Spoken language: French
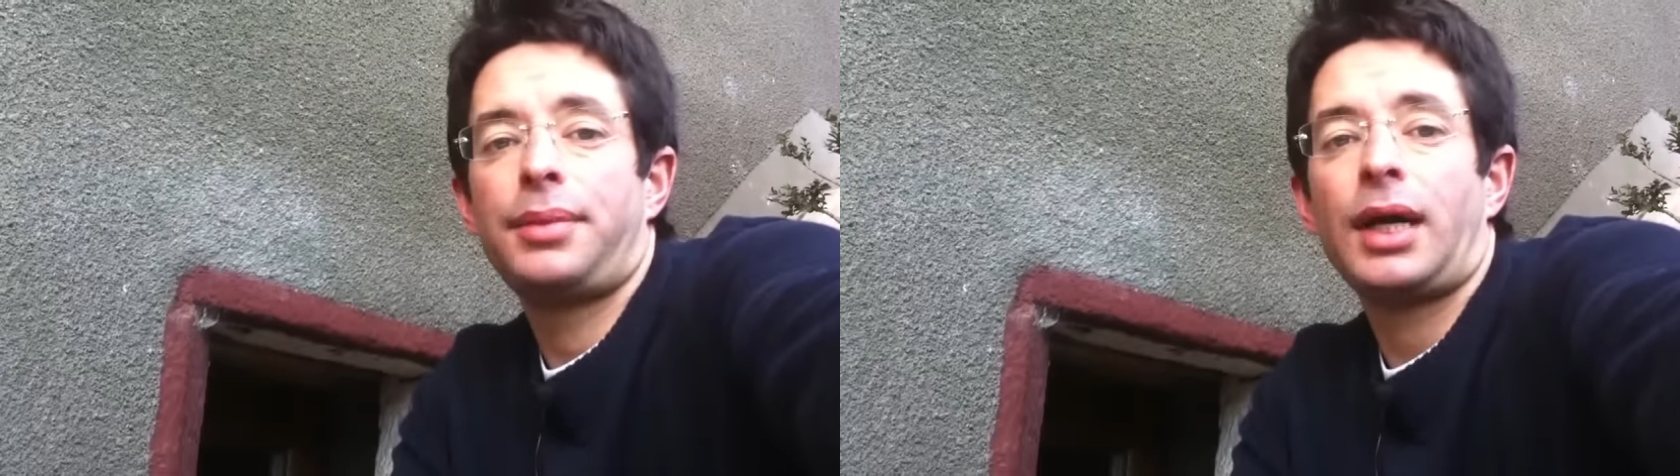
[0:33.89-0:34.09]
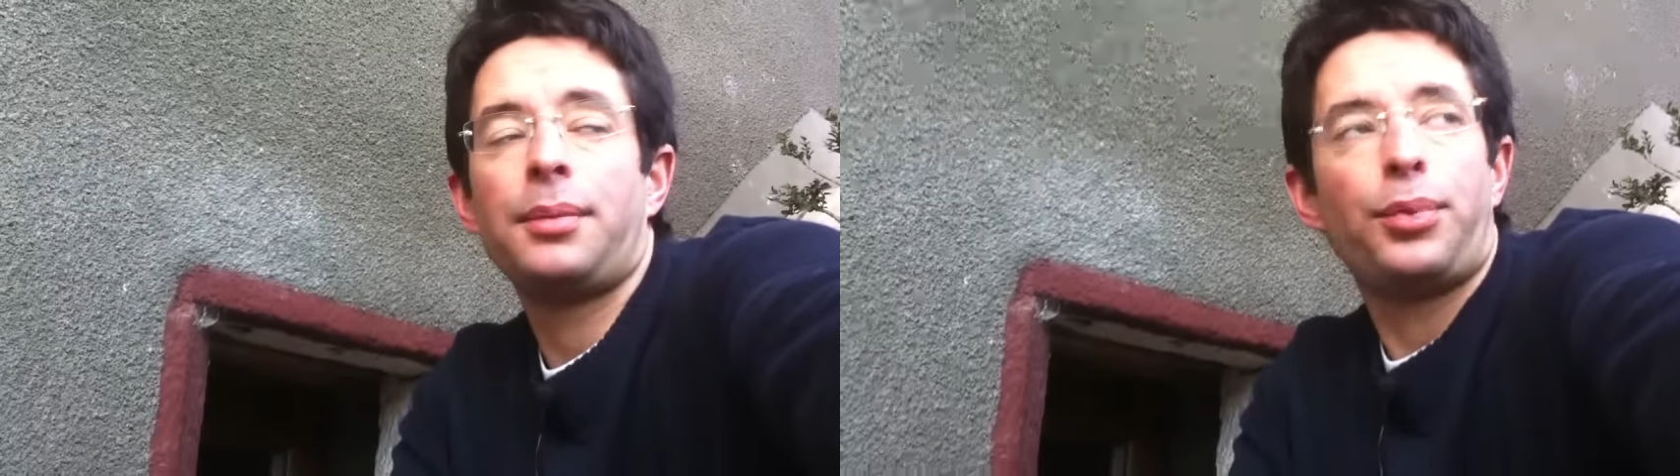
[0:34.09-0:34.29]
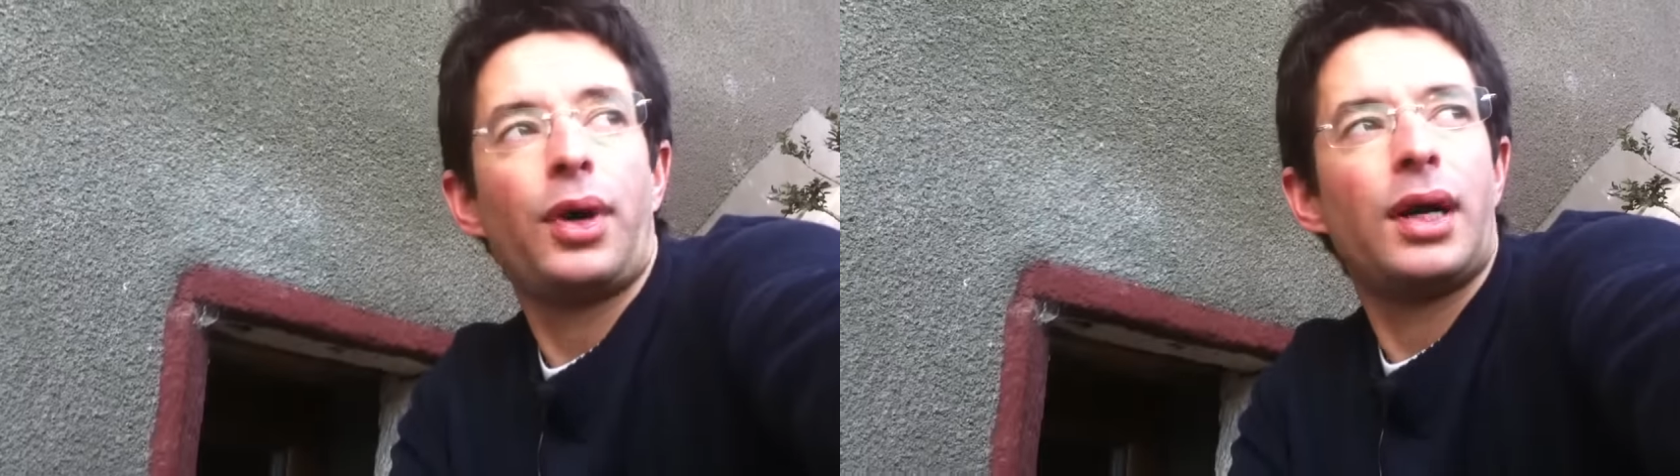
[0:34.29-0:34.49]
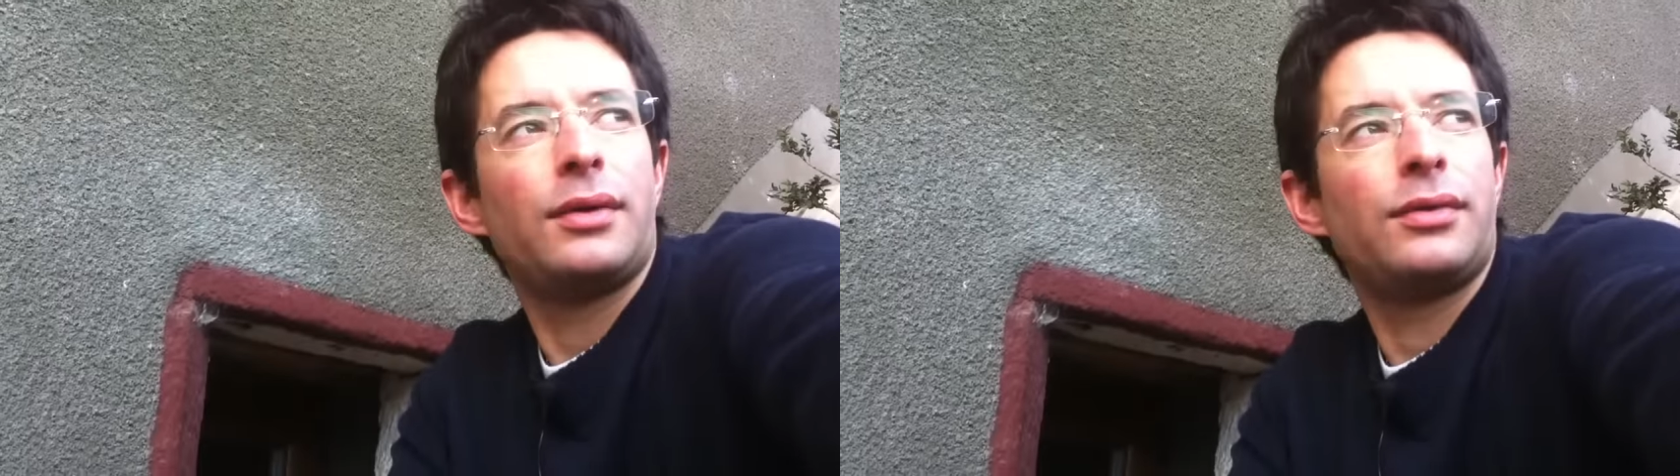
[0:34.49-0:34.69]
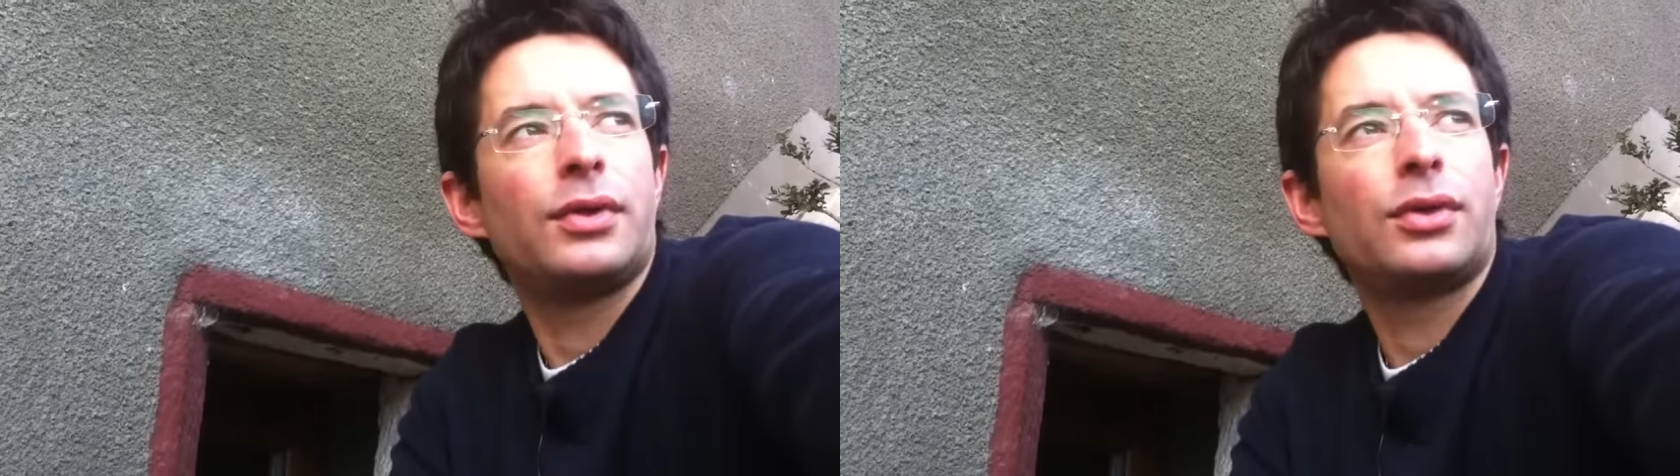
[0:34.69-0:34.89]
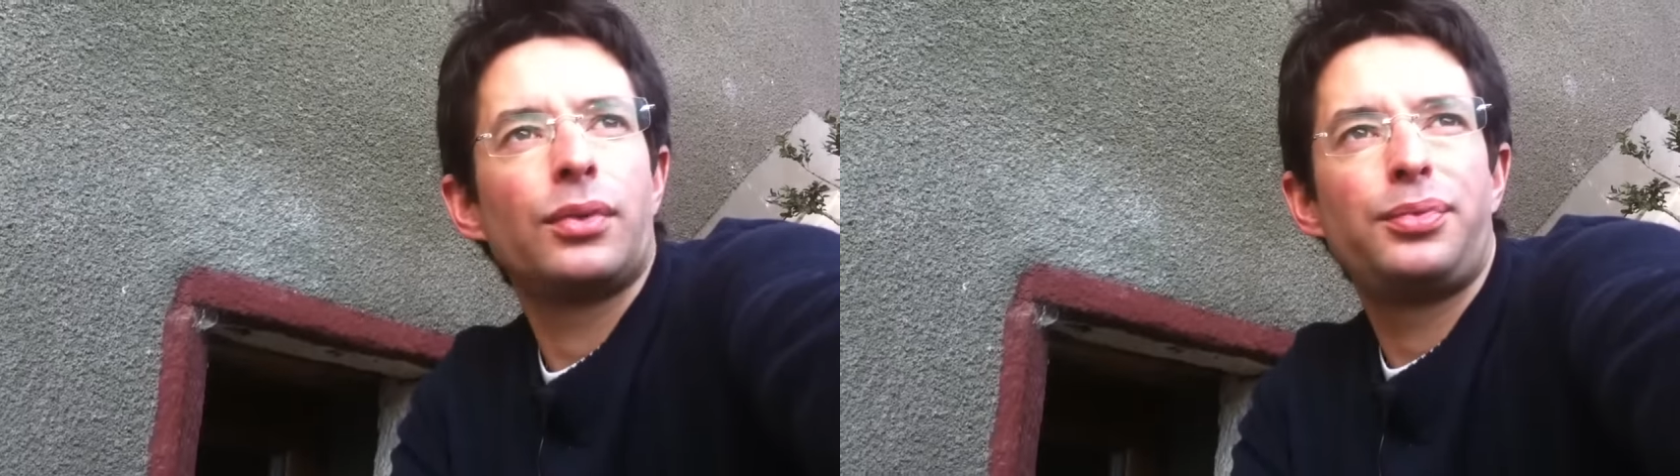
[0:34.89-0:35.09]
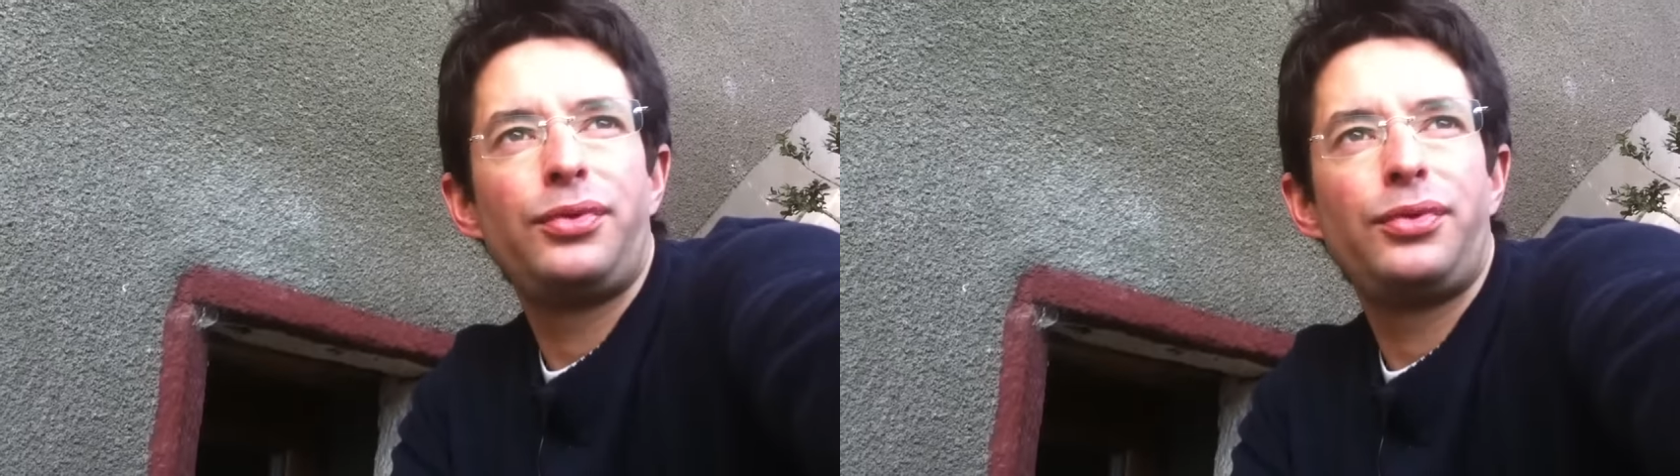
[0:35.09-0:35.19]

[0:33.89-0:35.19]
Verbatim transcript: par rapport à votre